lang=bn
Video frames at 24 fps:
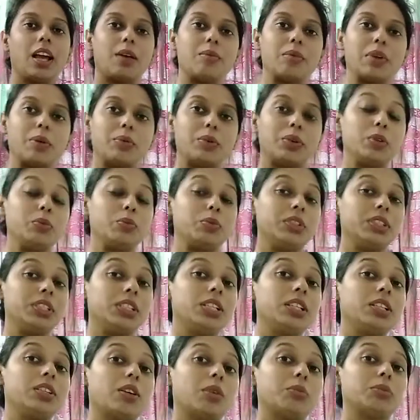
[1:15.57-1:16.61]
আমি আবারও
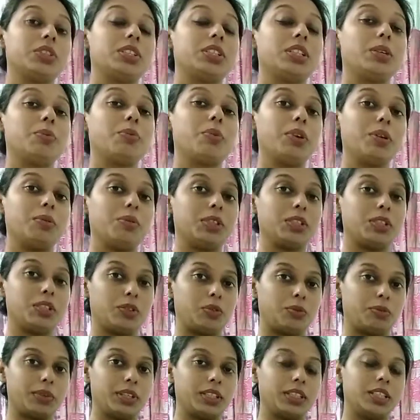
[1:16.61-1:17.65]
বলছি সমষ্টি
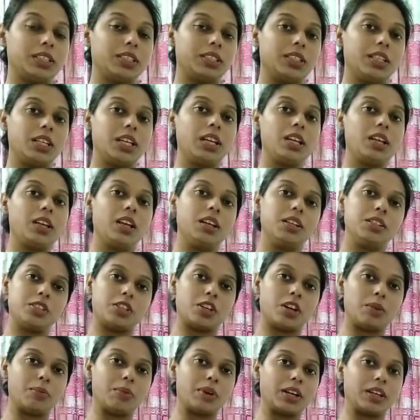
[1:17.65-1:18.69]
পরিবেশের উপাদানকে
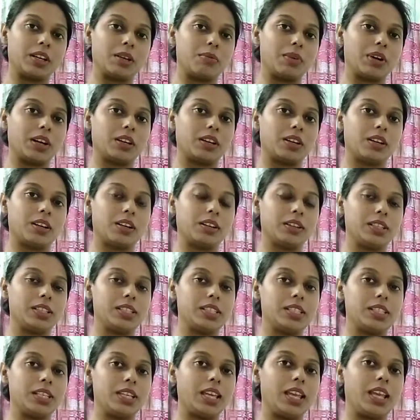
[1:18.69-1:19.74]
ছয় ভাগে ভাগ করা
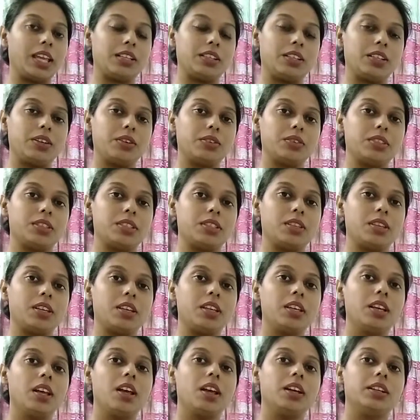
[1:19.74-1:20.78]
হয়েছে একটি হচ্ছে
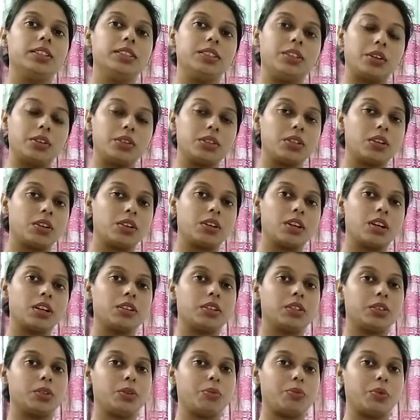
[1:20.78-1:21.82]

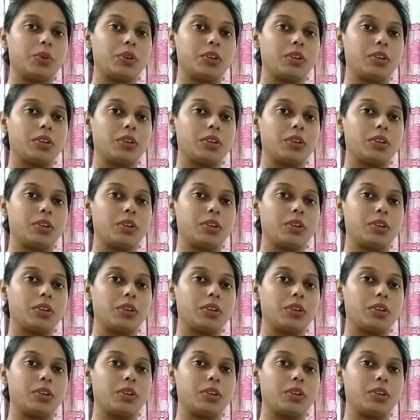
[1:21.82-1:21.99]
জনসংখ্যাগত